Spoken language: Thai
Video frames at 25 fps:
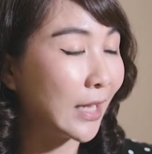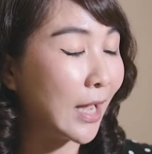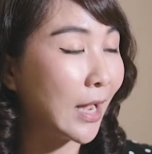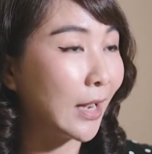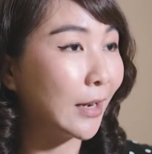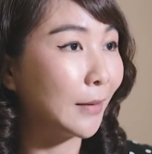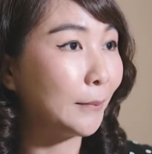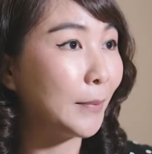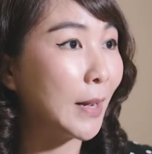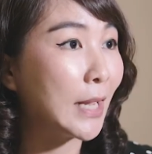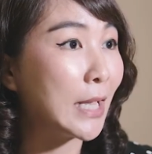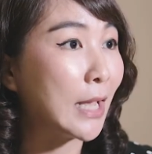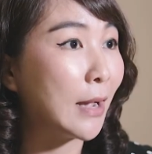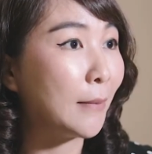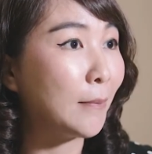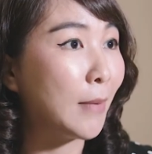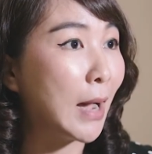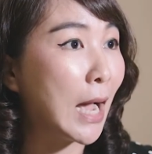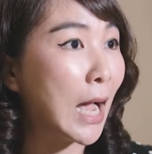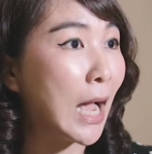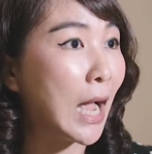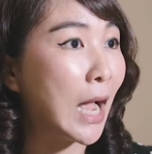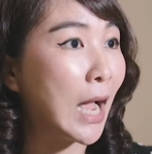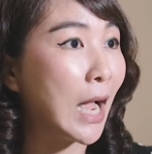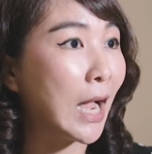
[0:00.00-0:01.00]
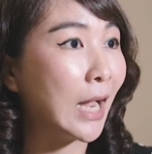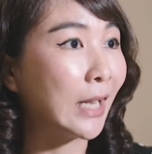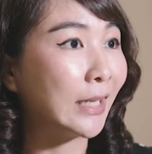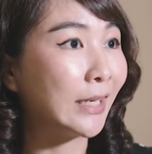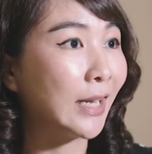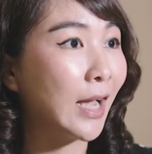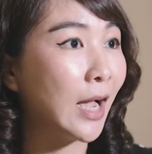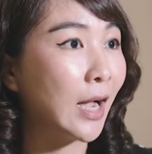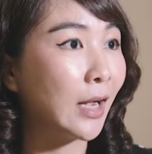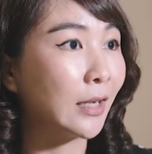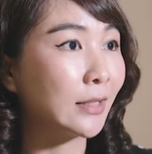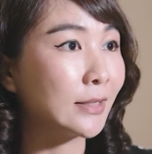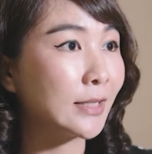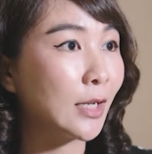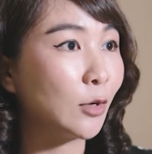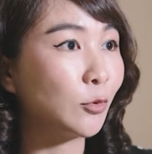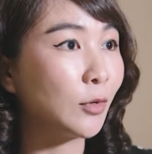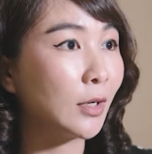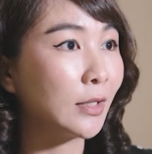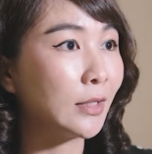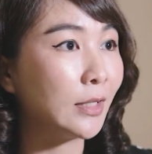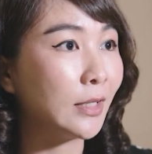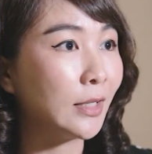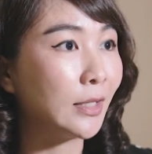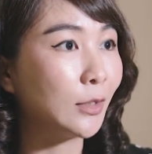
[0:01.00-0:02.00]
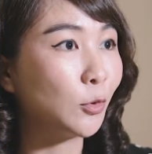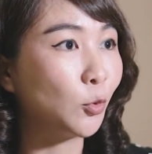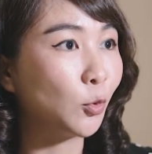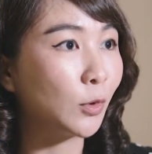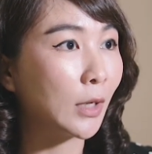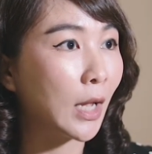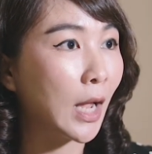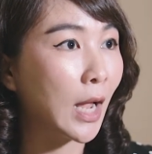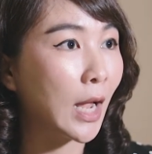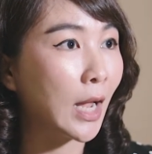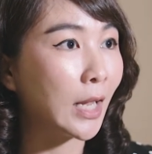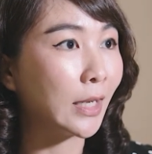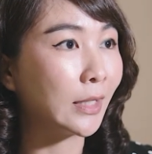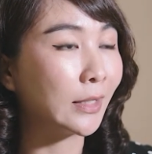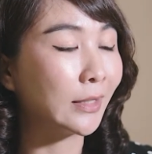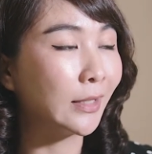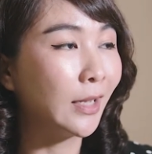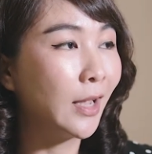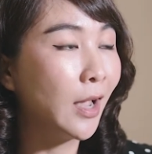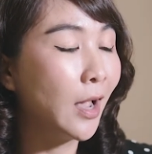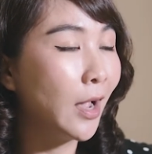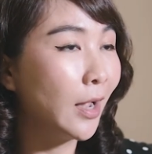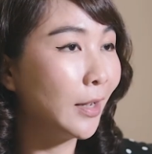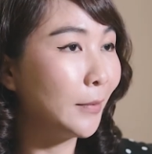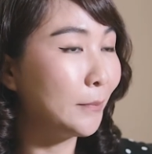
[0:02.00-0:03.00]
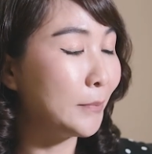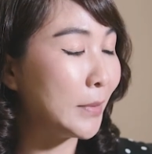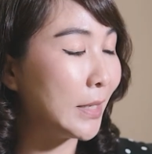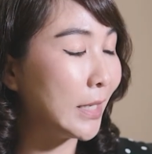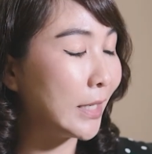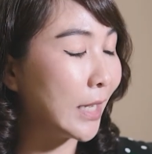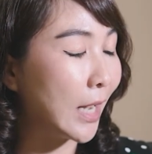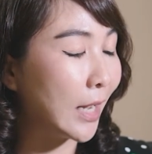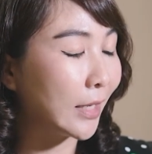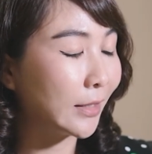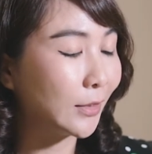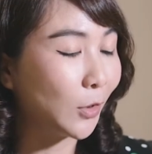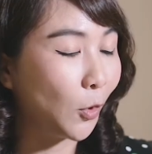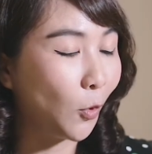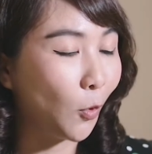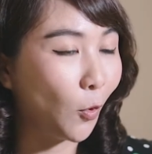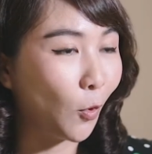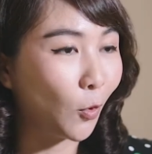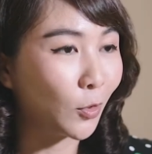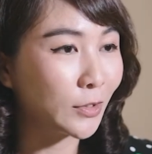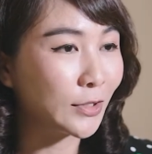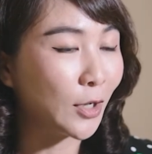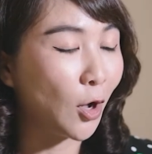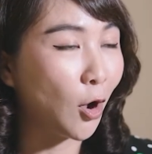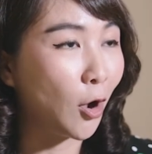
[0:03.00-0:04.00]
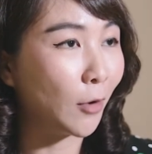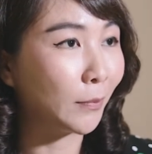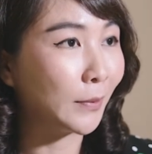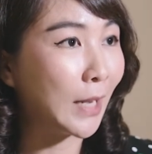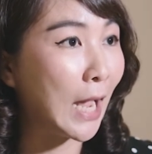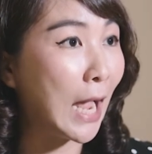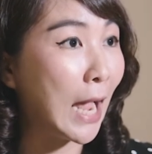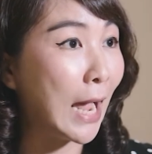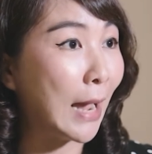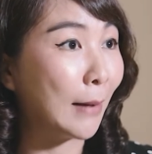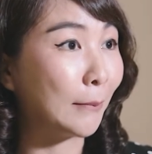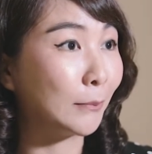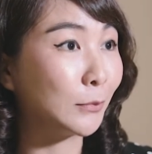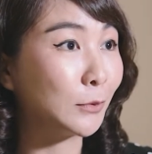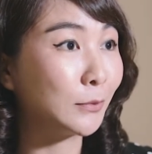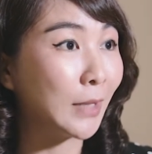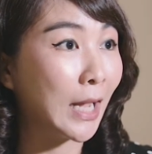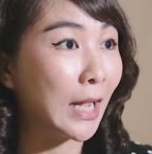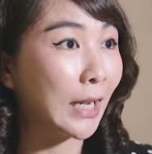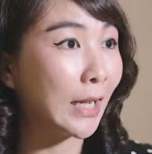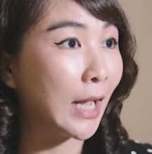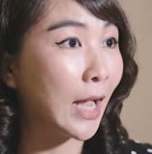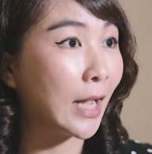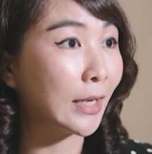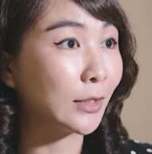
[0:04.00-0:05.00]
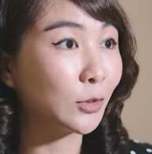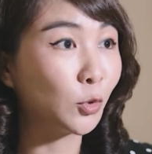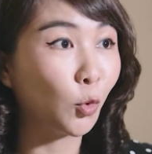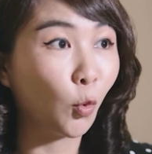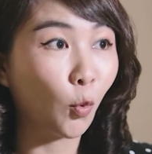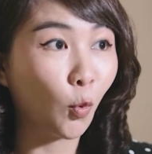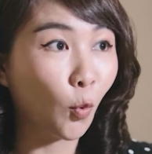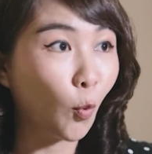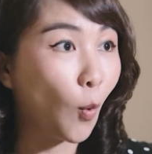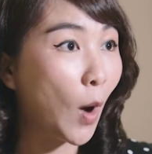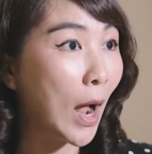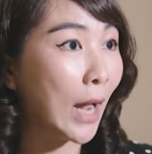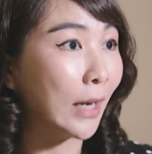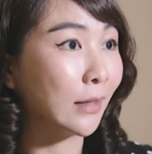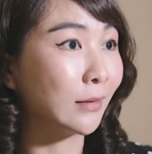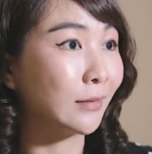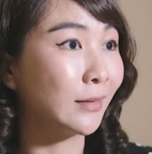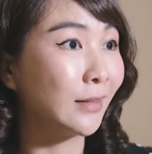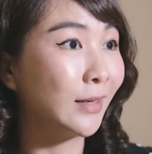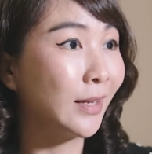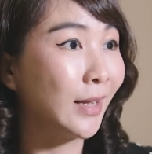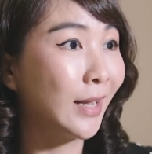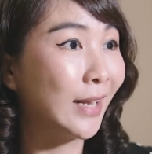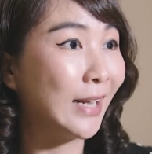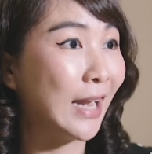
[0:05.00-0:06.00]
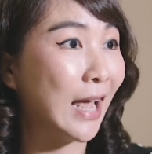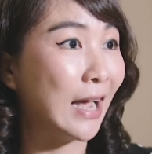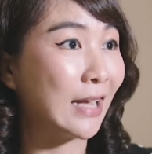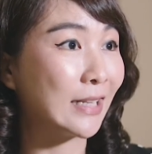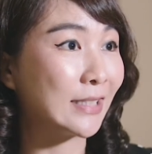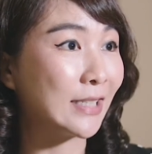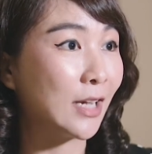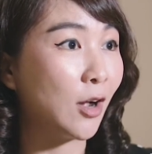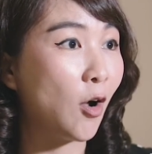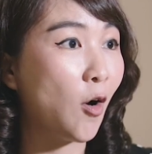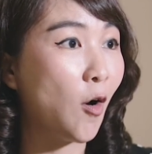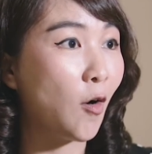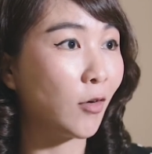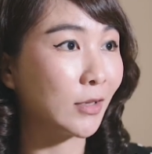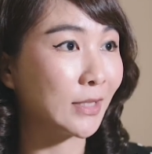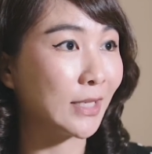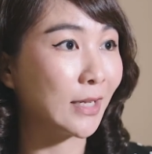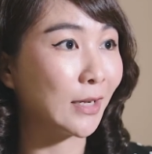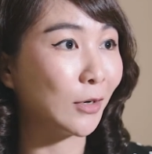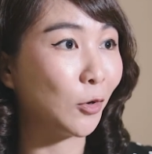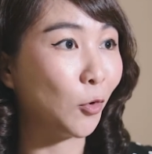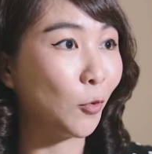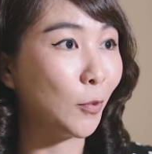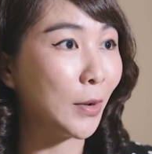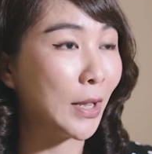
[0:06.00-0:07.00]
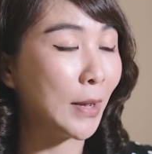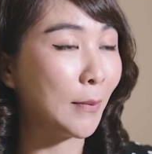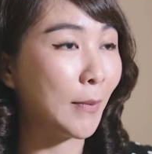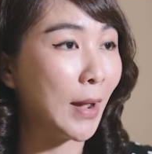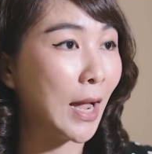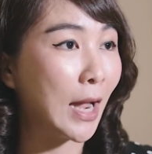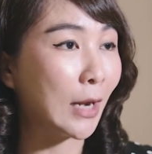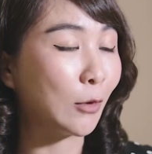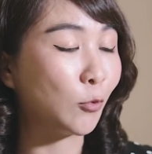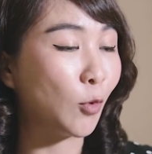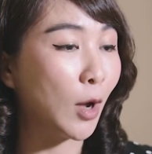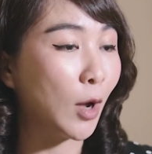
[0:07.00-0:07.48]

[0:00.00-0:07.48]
ทั้งพยาบาล ทั้งเจ้าหน้าที่ทุกท่าน มีการโทรสอบถามอาการทุกวัน หลังจากออกจากโรงพยาบาล